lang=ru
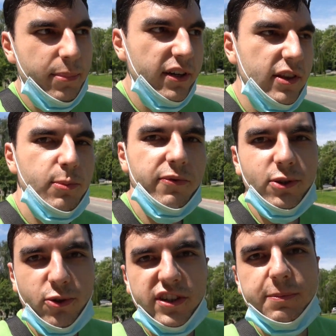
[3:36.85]
Поэтому
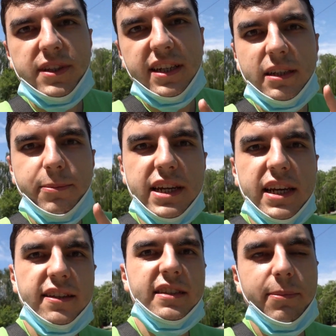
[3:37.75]
вы тоже смотрите,
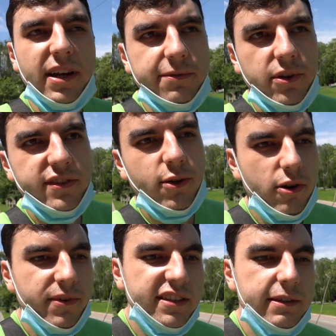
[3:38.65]
берегите себя, свое здоровье.